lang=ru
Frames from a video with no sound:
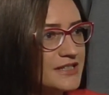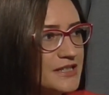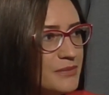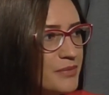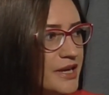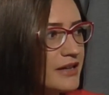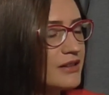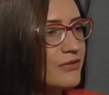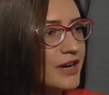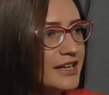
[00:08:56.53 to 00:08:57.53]
тебе
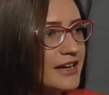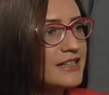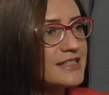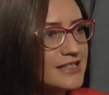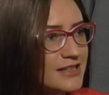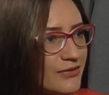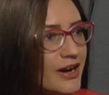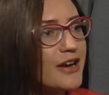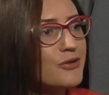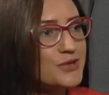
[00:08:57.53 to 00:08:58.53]
твоя
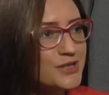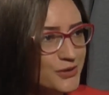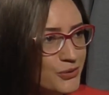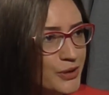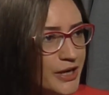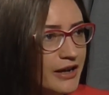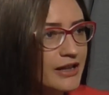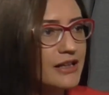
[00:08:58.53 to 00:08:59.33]
целевая аудитория,